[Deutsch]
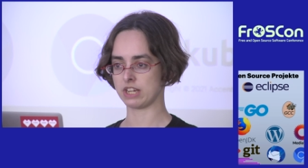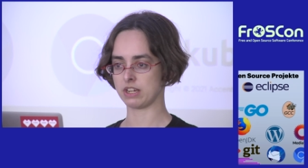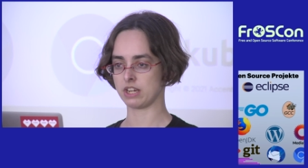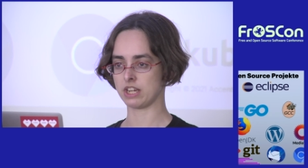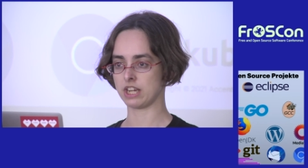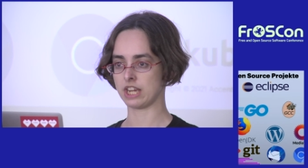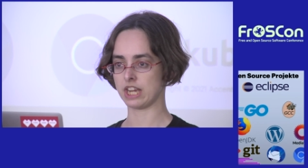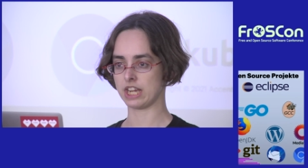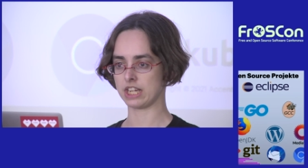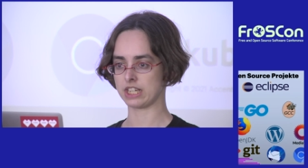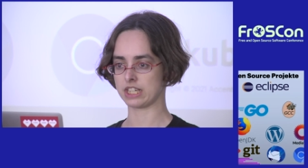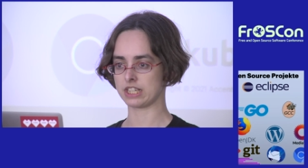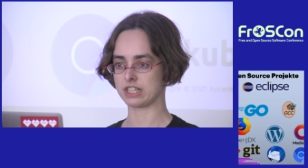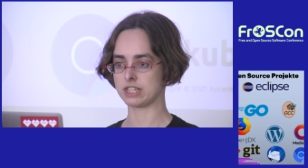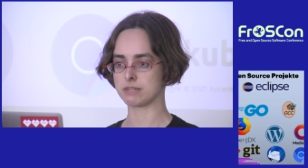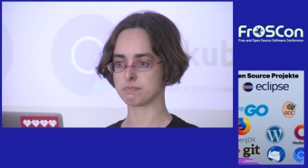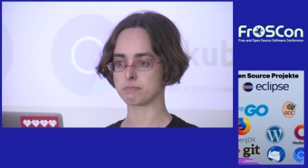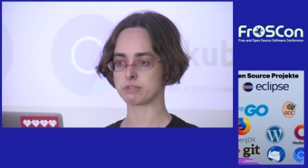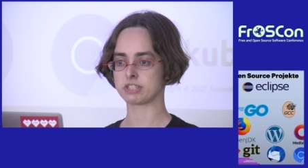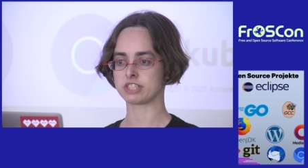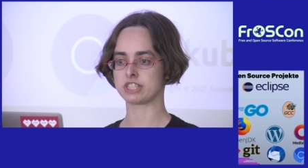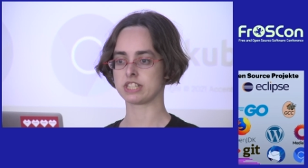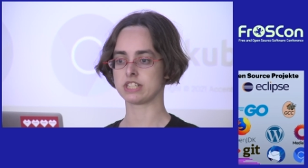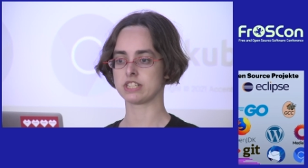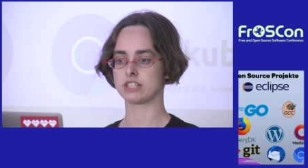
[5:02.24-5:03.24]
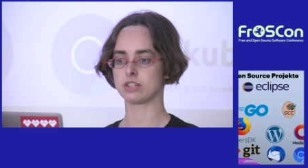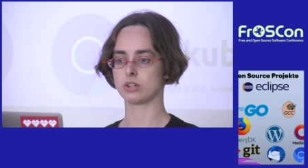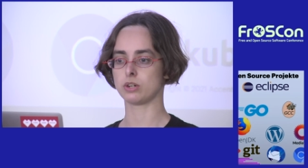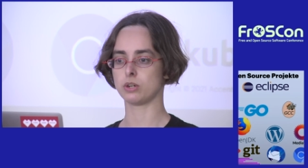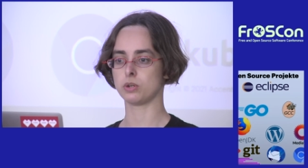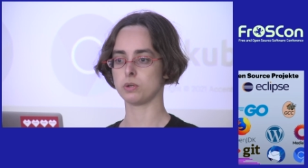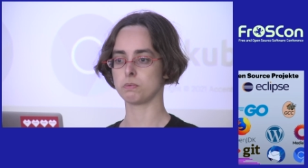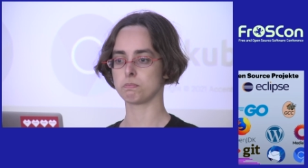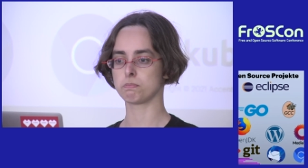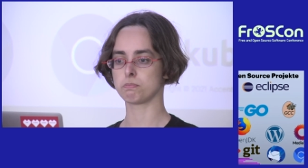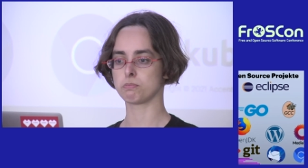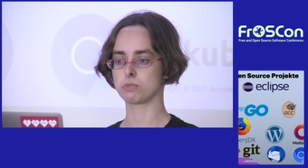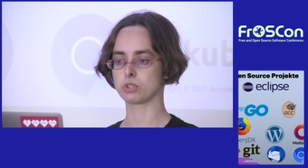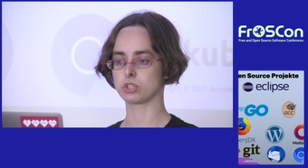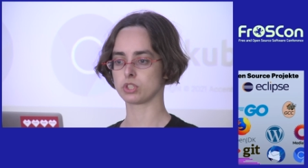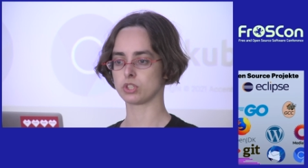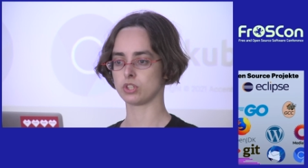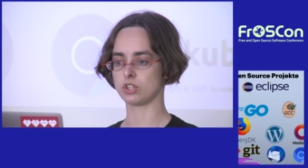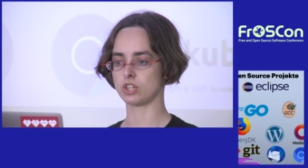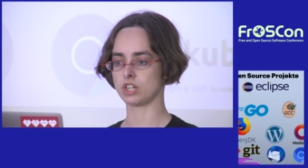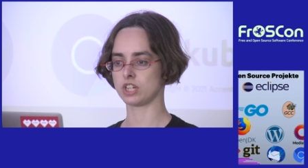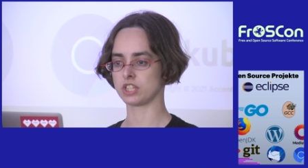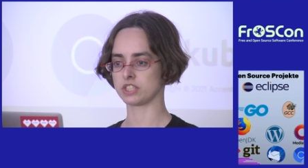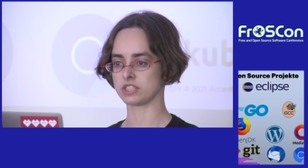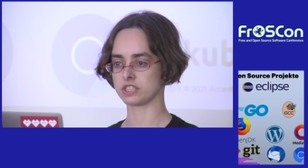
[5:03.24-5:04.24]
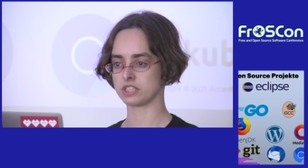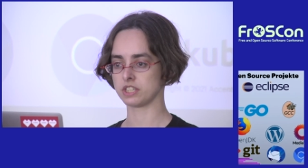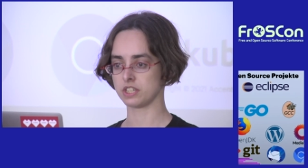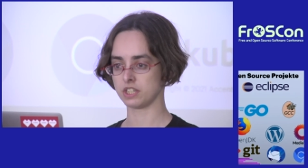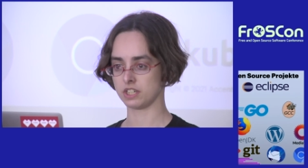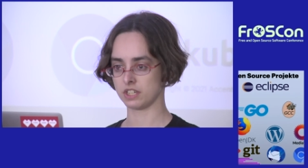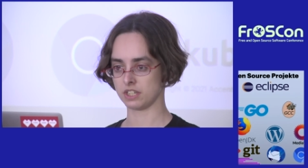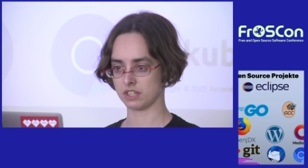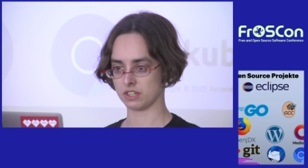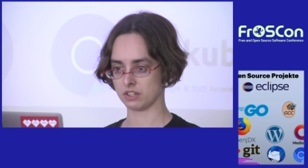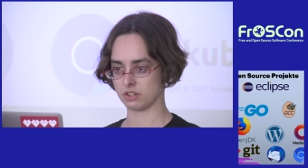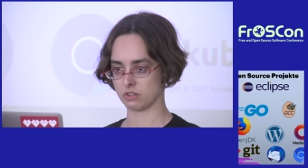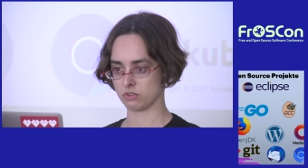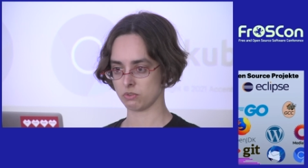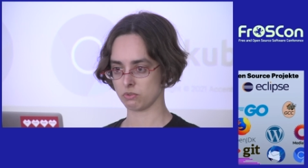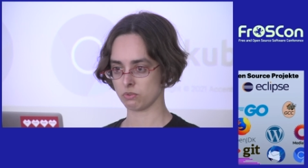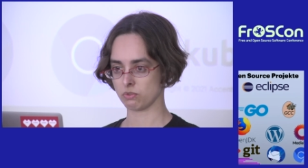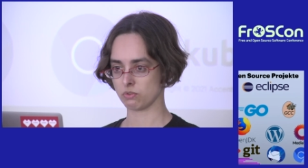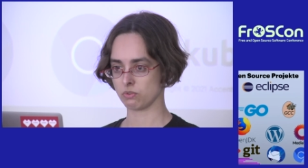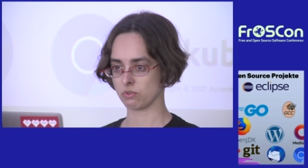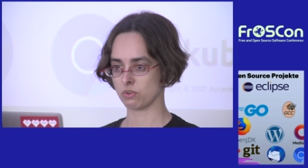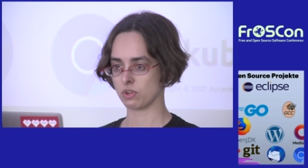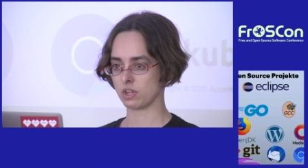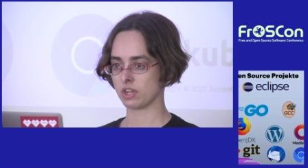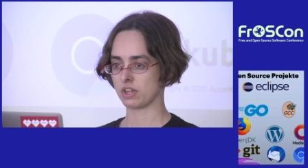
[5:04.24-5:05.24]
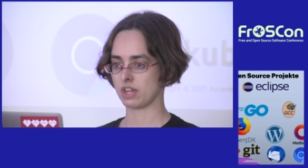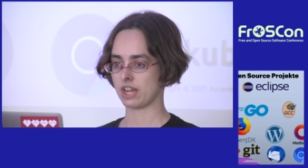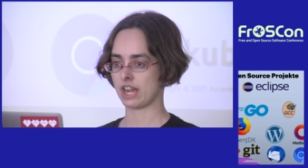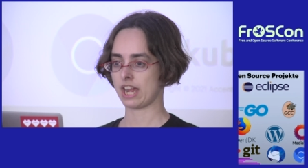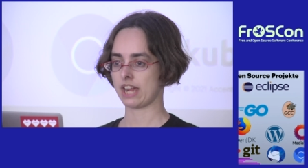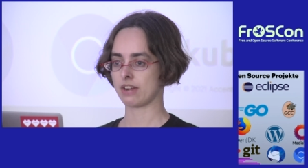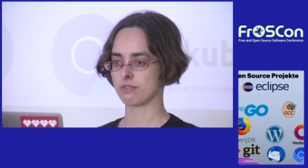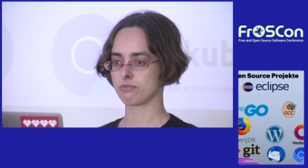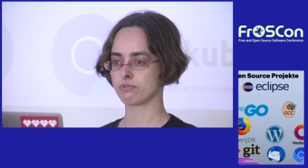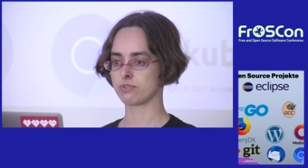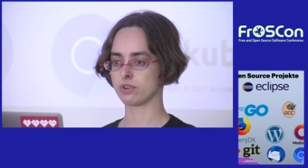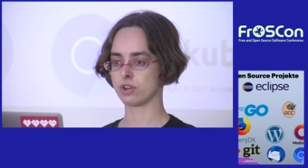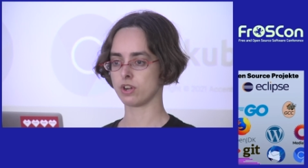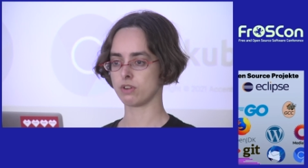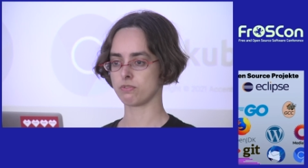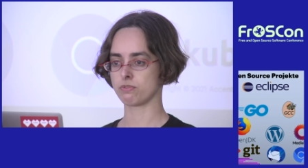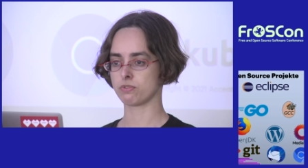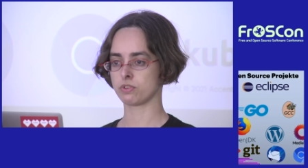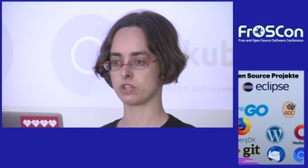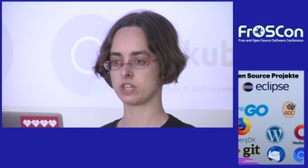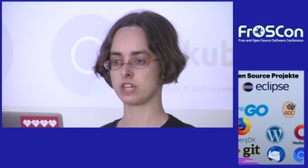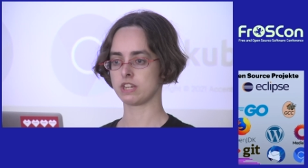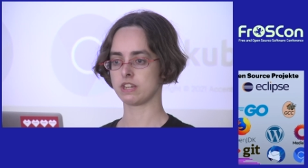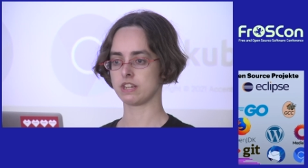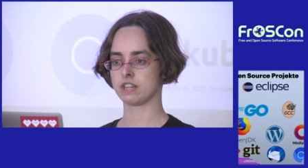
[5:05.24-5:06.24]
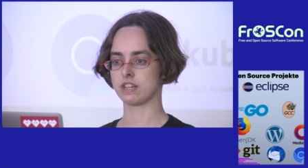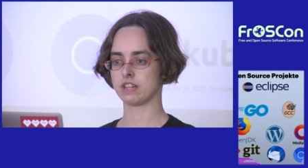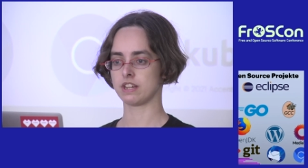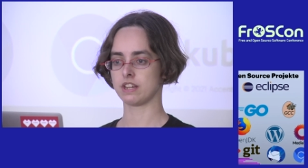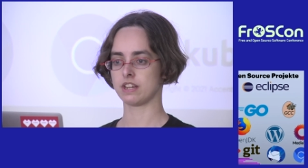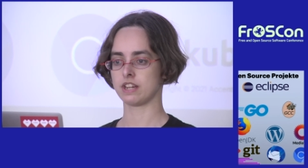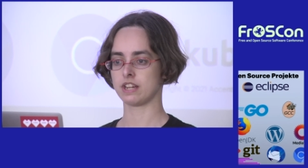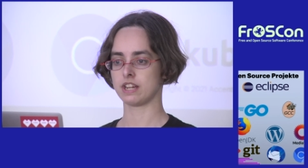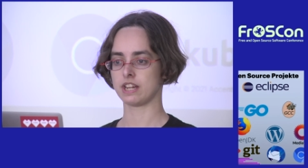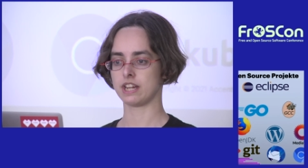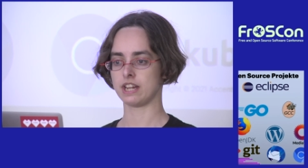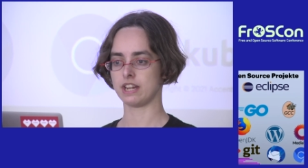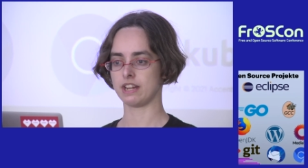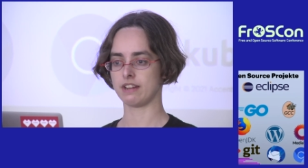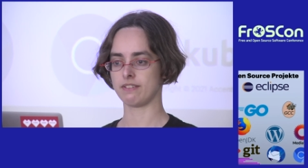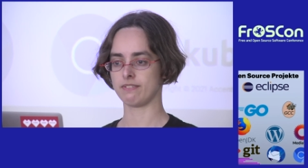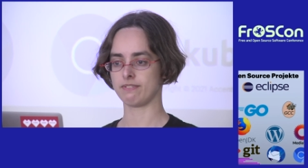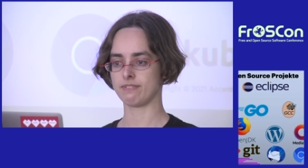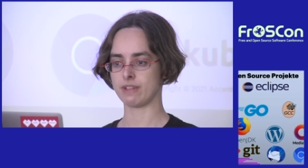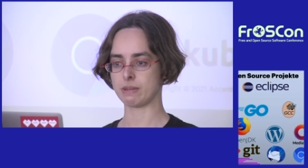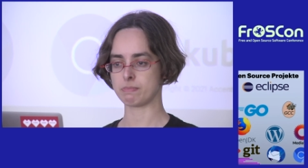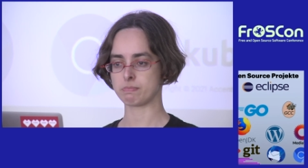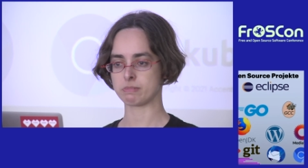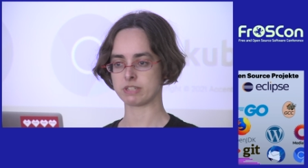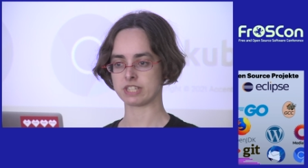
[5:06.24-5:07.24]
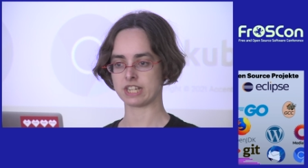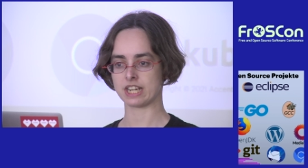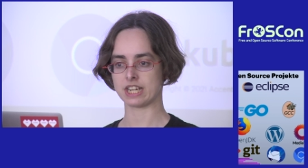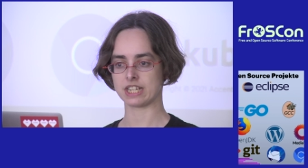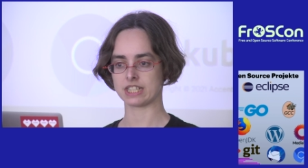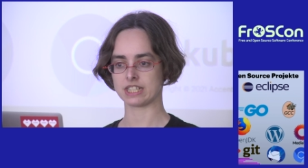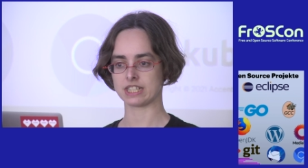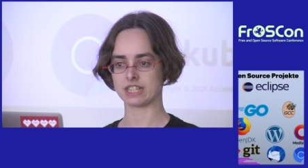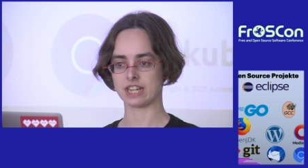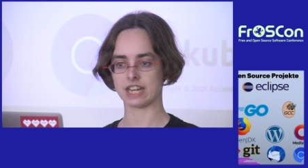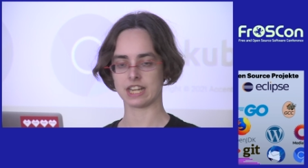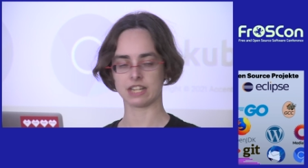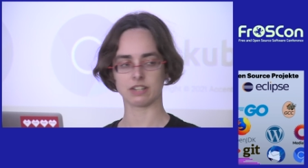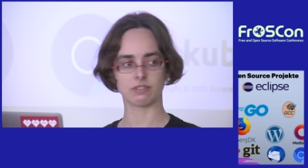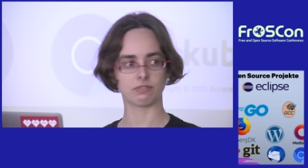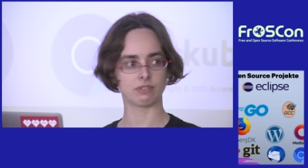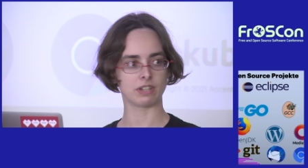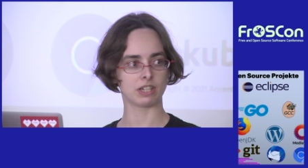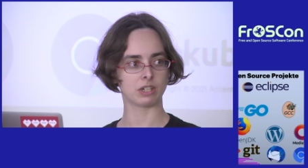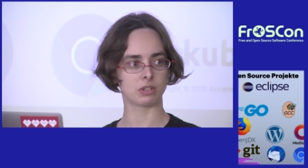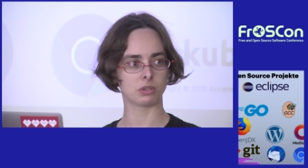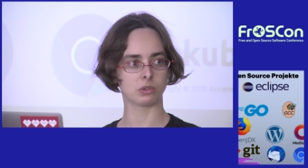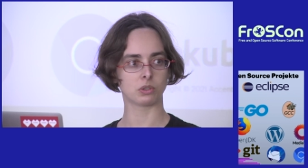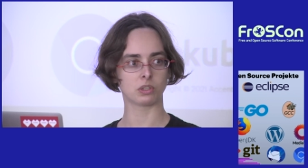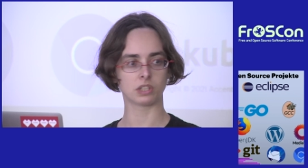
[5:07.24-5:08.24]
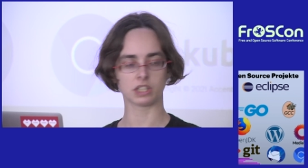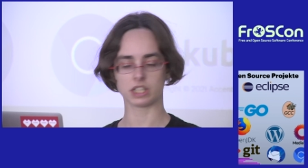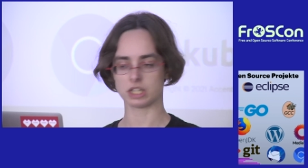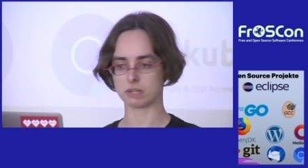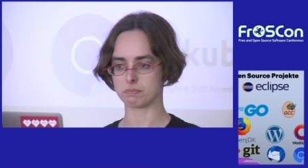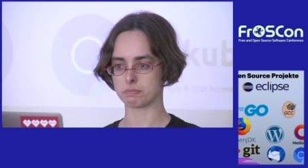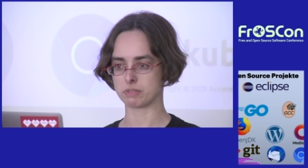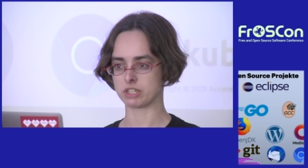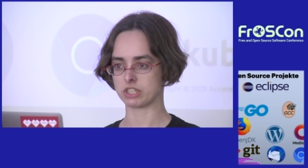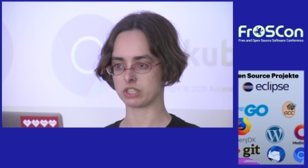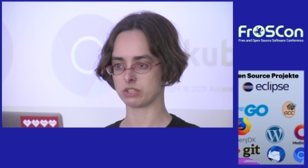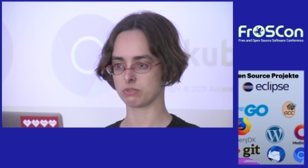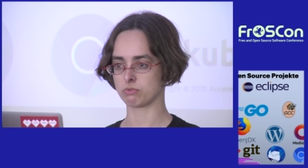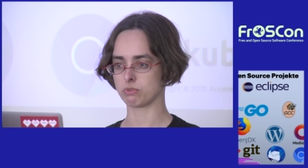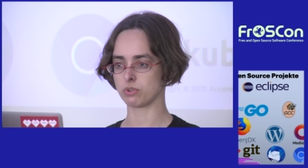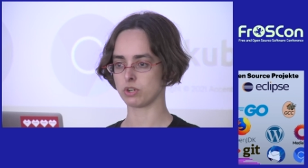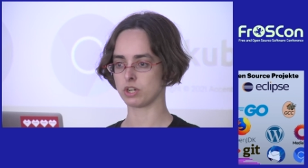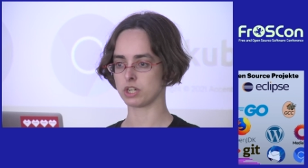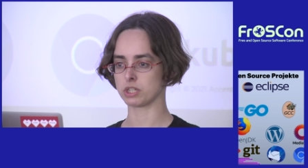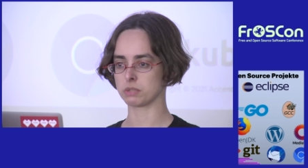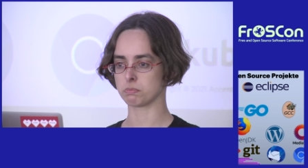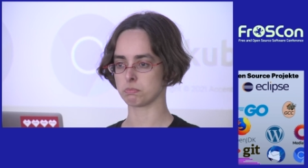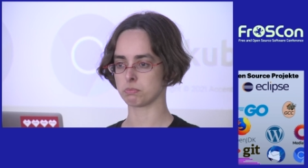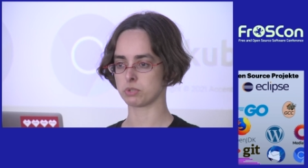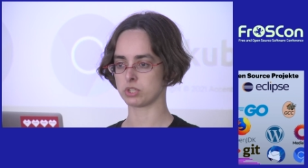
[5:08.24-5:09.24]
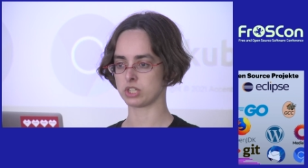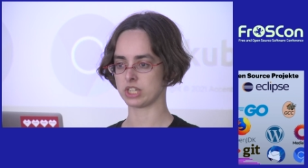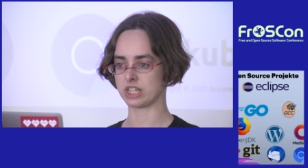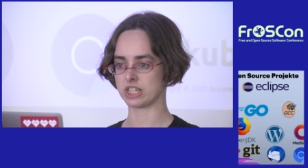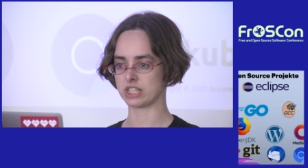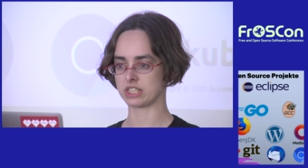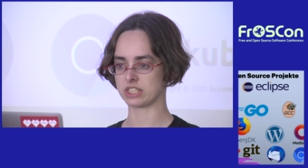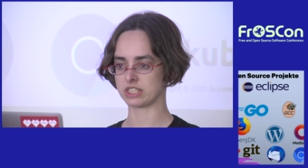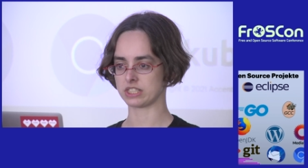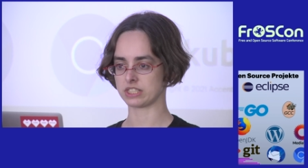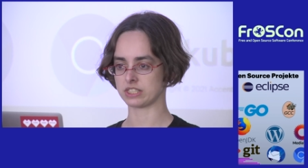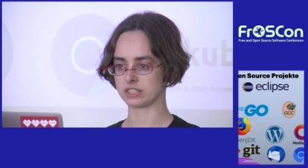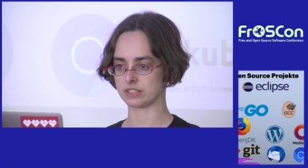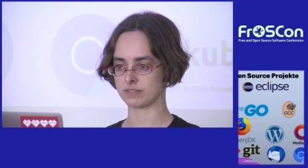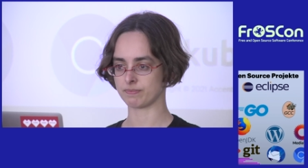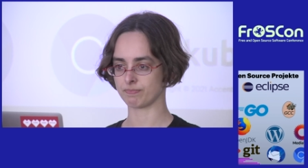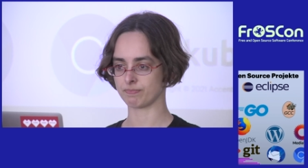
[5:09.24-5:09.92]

e- Eclipse sind Open Source. Für die äh, Webseitenentwicklung gibt es WordPress,